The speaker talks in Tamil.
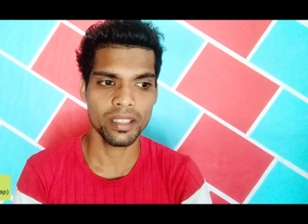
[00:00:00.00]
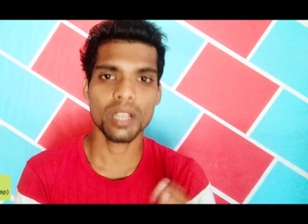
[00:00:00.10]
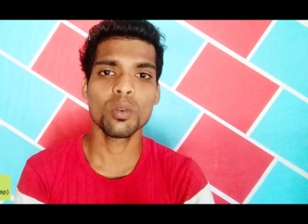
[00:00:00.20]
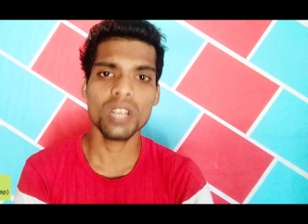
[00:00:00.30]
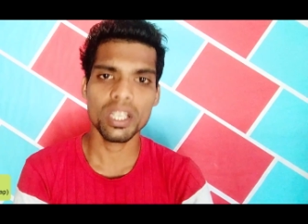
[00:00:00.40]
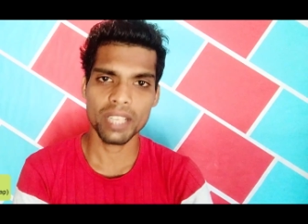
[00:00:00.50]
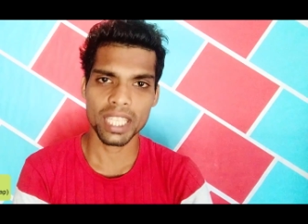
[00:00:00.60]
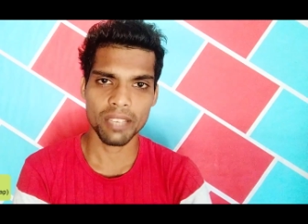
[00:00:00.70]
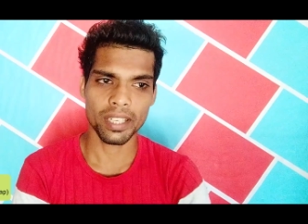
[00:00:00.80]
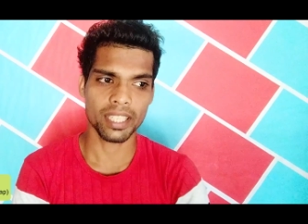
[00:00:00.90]
ஸோ நான் உங்களோட
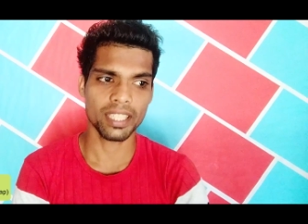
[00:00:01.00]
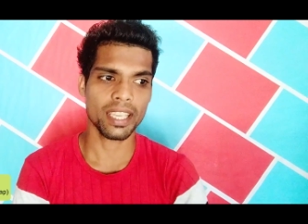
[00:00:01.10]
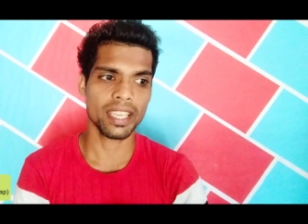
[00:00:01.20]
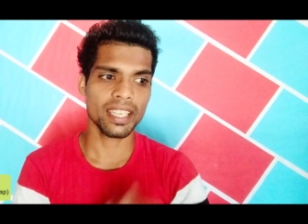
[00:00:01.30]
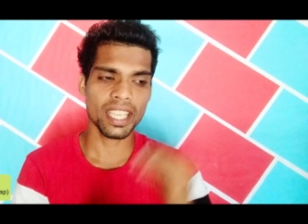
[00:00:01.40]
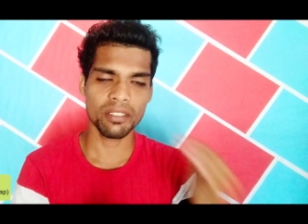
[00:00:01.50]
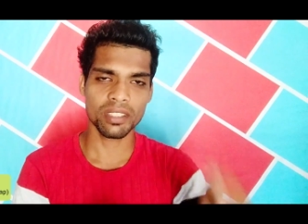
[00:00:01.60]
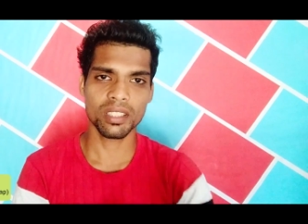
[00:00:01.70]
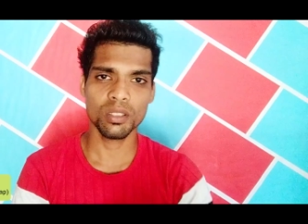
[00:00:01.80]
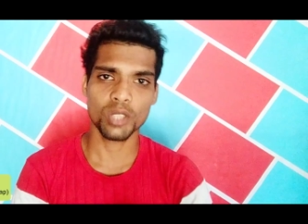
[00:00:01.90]
வழிக்கே வரேன் நீங்கள் இன்றைக்கே
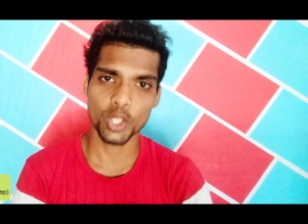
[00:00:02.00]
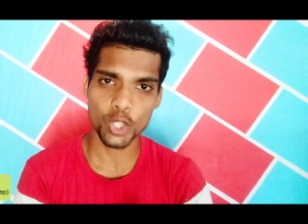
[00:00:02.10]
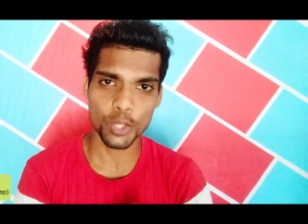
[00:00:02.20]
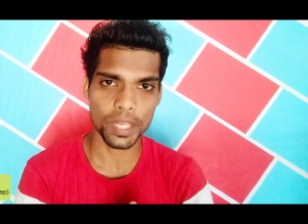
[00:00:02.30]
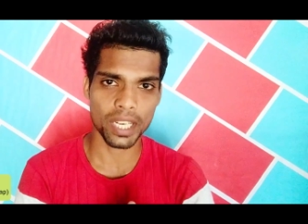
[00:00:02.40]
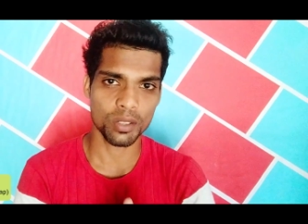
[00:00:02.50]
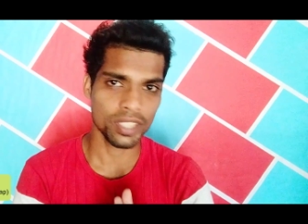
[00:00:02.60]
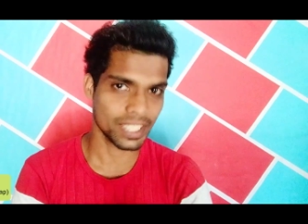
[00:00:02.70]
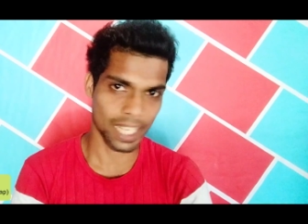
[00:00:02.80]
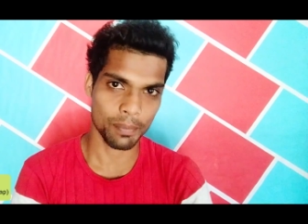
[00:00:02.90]
வந்துட்டு ஒரு யூடியூப் சேனல்
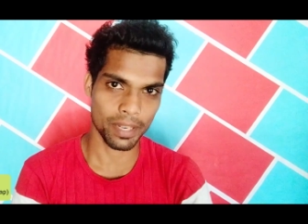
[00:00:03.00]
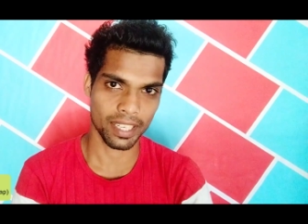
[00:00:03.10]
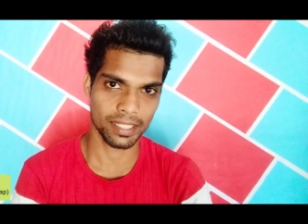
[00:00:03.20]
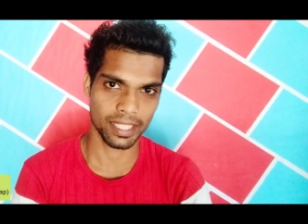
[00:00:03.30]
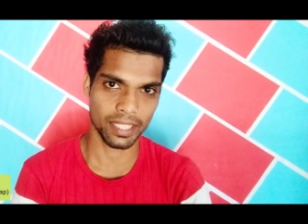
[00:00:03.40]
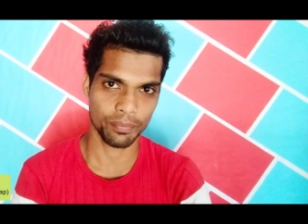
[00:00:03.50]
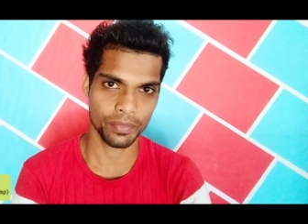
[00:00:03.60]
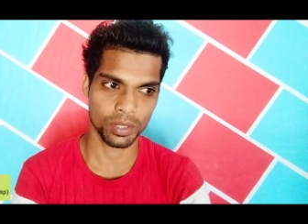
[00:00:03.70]
வந்து ஸ்டார்ட் பண்ணுறீங்க சரியா